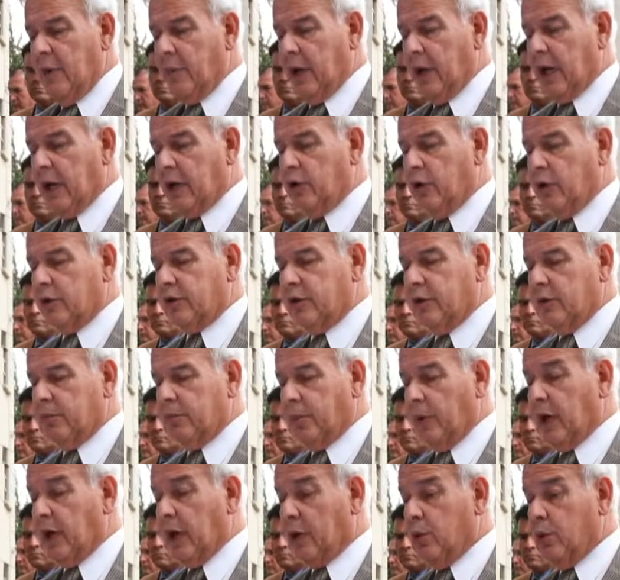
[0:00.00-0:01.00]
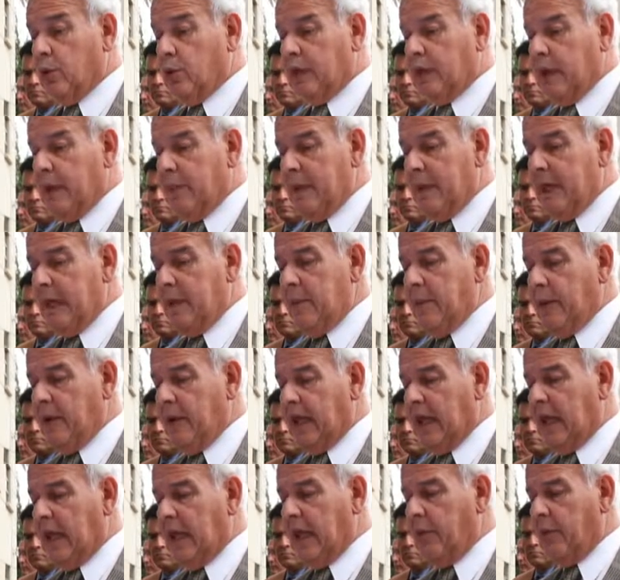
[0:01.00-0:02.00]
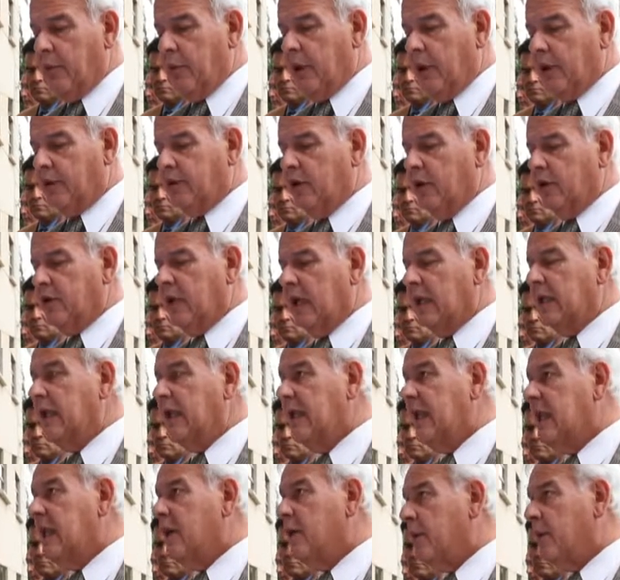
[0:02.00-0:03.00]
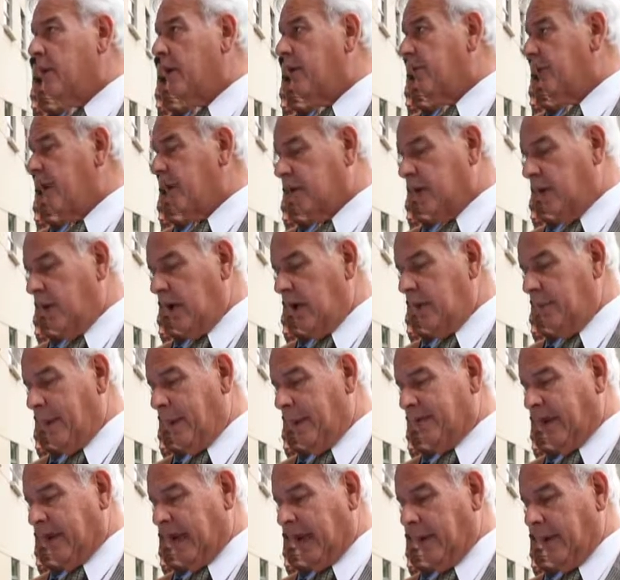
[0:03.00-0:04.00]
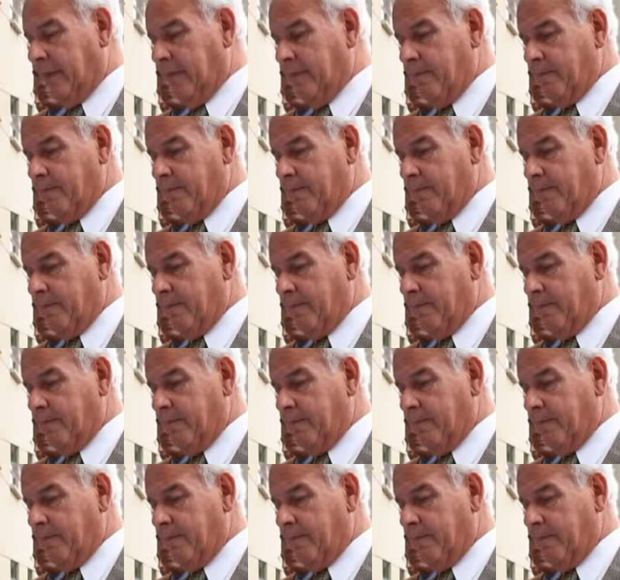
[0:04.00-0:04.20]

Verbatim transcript: por ajuste, mínimo de la devaluación del dinero por efecto del IPC.